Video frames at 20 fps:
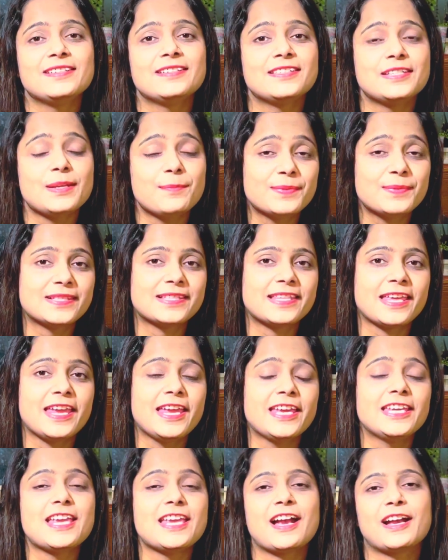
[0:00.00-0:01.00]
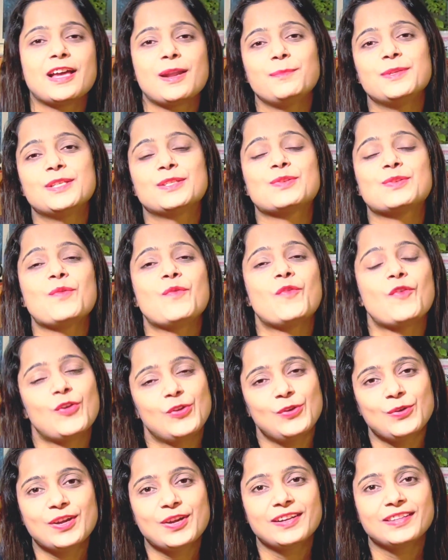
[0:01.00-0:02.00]
टिप्स थे कि अगर आप इसको
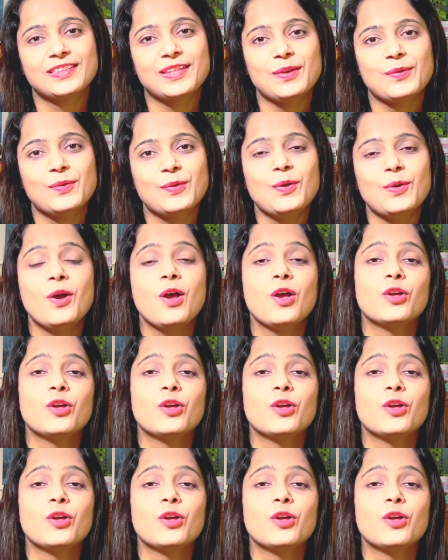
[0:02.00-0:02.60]
फॉलो करते हो